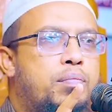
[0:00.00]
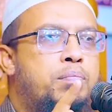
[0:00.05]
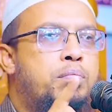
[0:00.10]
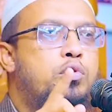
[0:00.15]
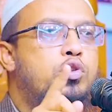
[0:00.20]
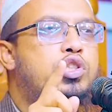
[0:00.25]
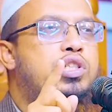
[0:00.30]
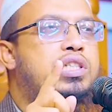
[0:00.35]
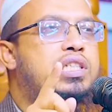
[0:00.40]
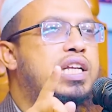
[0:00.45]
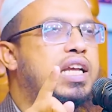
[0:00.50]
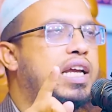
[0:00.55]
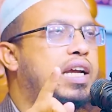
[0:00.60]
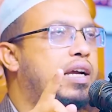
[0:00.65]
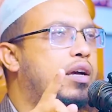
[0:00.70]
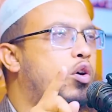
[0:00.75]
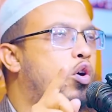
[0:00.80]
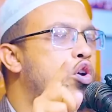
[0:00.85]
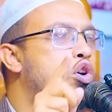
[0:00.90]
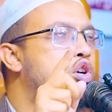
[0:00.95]
মুশ্রিক
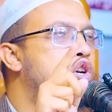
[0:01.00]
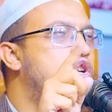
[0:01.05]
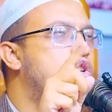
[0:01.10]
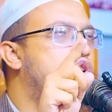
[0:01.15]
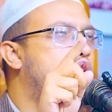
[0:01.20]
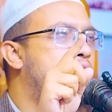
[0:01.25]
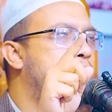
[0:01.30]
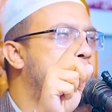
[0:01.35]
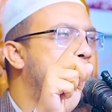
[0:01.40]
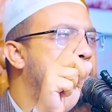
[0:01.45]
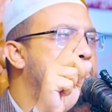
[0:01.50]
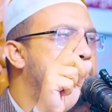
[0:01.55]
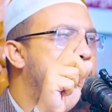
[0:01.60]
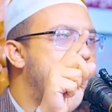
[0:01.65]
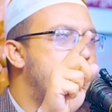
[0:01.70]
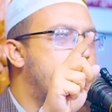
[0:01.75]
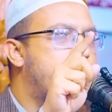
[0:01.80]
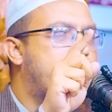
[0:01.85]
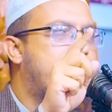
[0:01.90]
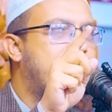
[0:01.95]
অন্য ধর্মের
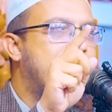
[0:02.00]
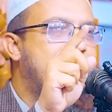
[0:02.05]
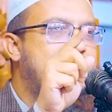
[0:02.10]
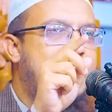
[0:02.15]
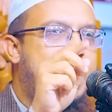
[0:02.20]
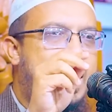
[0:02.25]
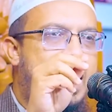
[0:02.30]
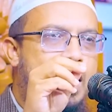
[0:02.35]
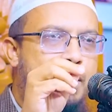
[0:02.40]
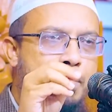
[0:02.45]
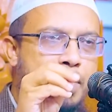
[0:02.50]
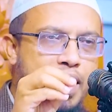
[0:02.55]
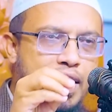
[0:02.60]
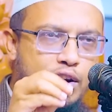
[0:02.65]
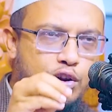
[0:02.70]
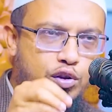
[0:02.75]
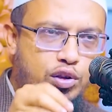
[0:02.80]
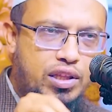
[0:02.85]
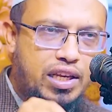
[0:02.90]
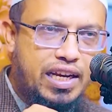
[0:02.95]
মানুষরা যে
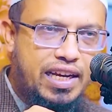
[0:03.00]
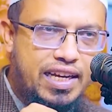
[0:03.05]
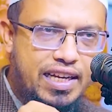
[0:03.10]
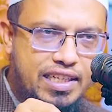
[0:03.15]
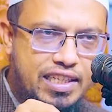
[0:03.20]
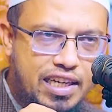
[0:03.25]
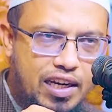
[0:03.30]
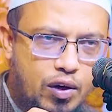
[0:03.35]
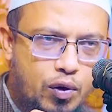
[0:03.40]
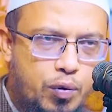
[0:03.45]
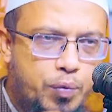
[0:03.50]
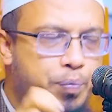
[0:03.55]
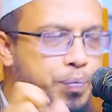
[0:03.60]
আমানত রেখেছিল